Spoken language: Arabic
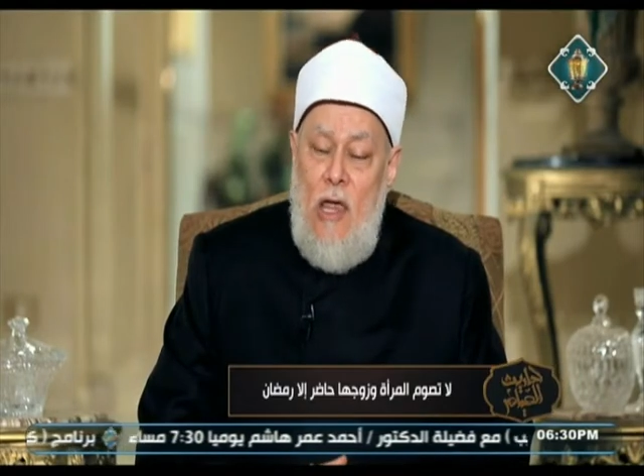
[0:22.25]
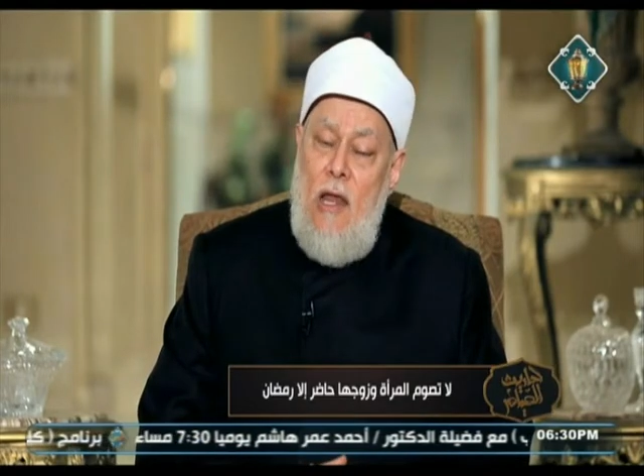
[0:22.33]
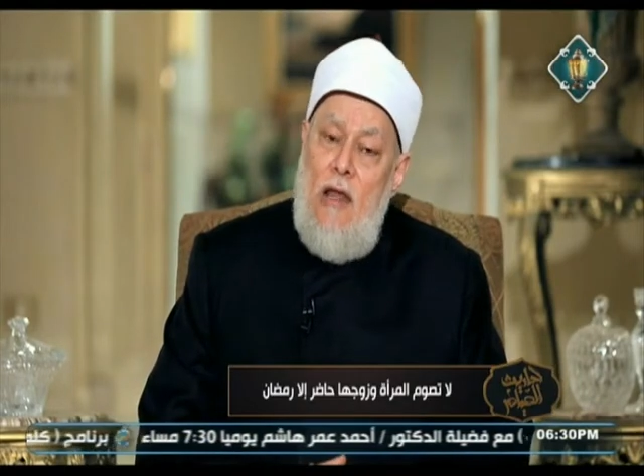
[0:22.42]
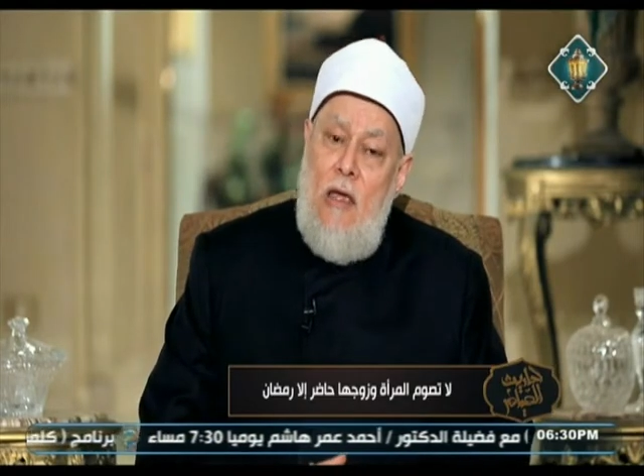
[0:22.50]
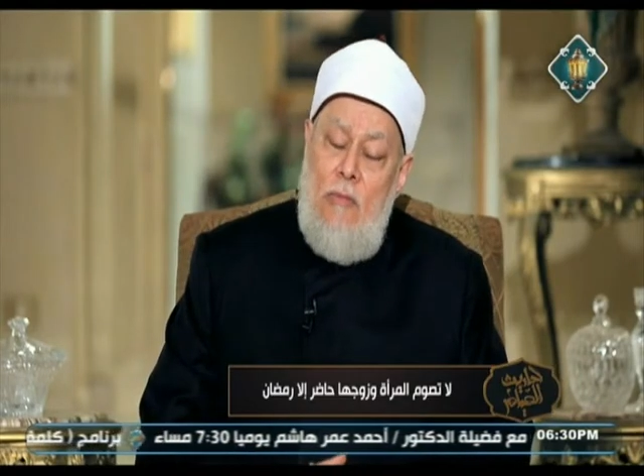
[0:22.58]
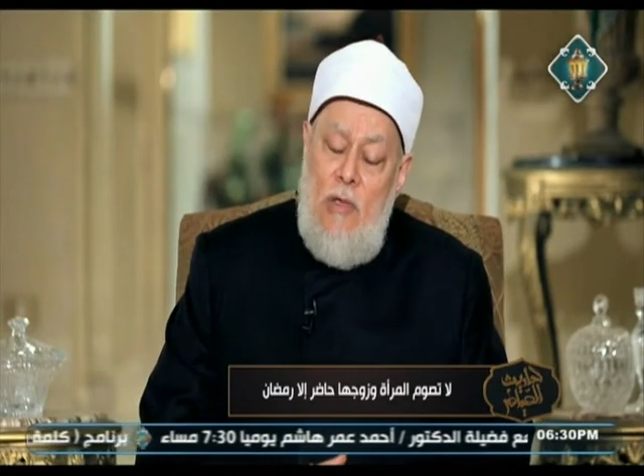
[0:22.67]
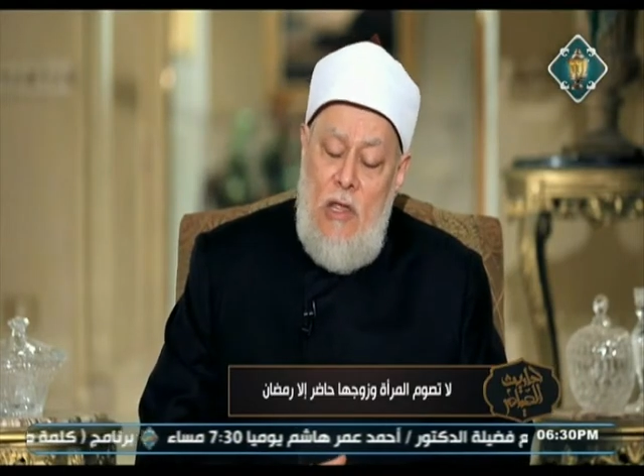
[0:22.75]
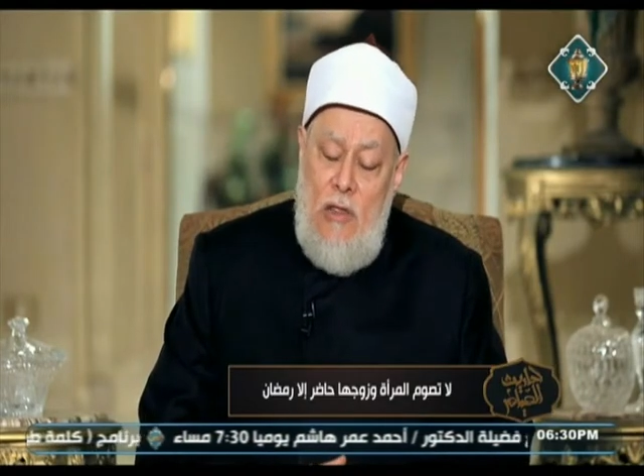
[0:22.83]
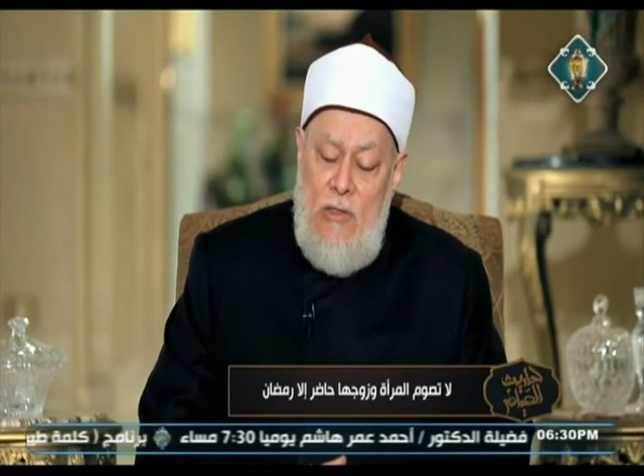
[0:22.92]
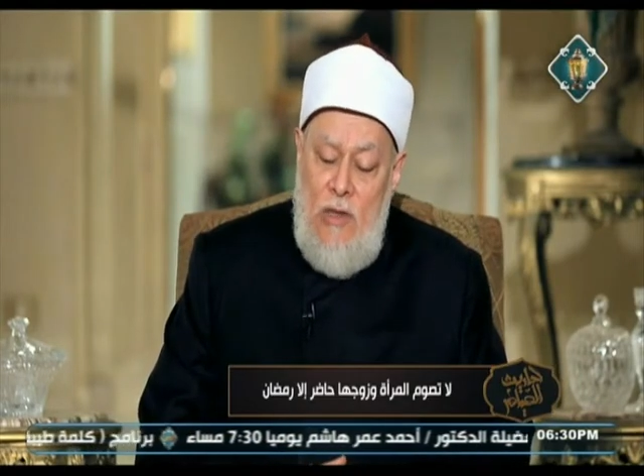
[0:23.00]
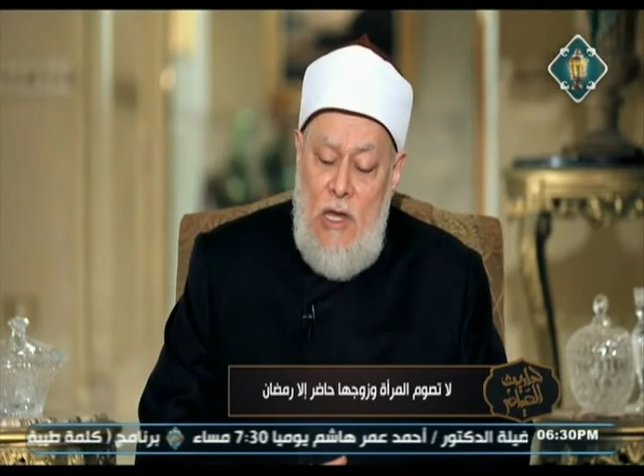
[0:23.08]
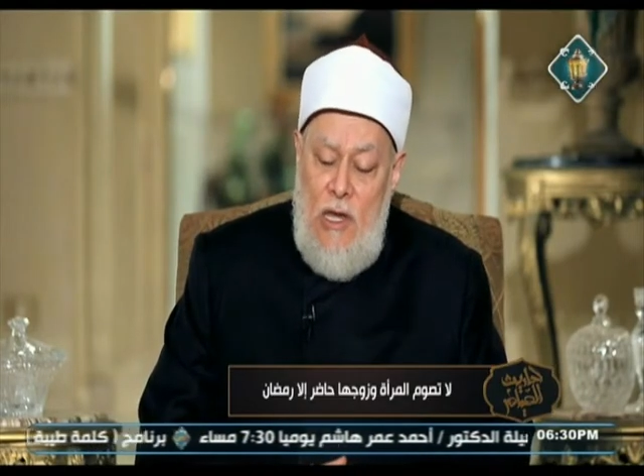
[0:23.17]
الا
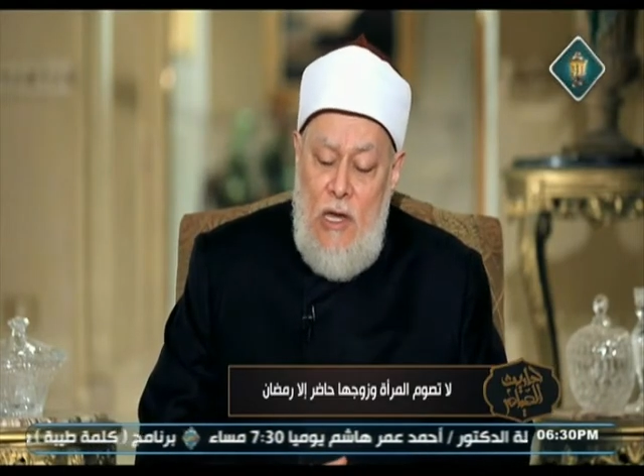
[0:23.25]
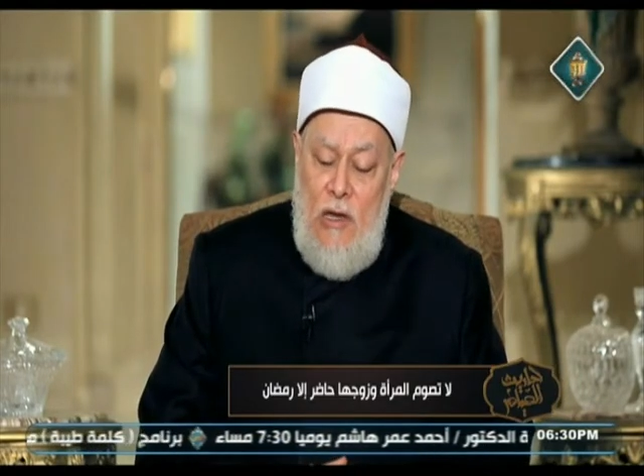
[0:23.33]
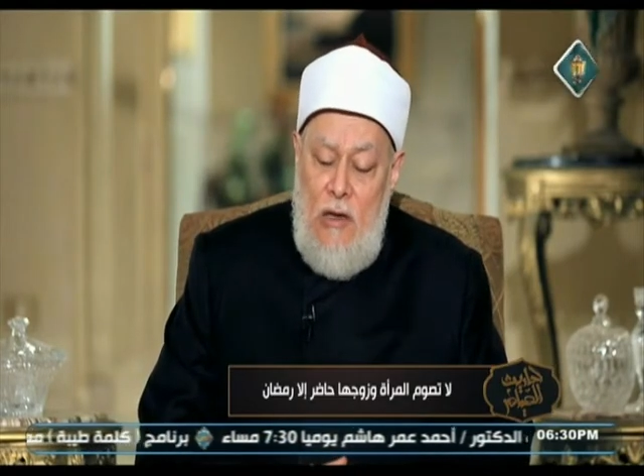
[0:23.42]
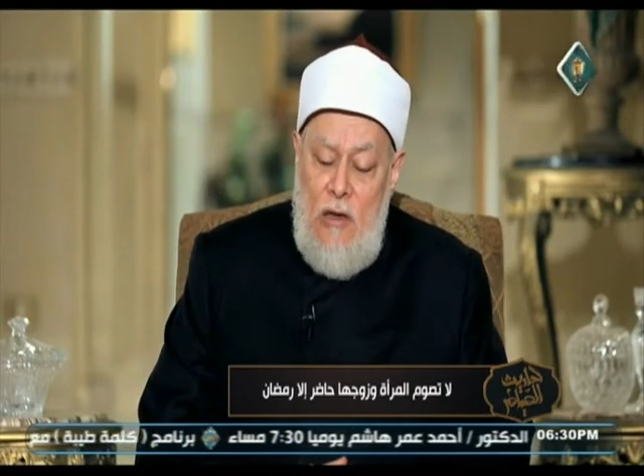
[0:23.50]
باذنه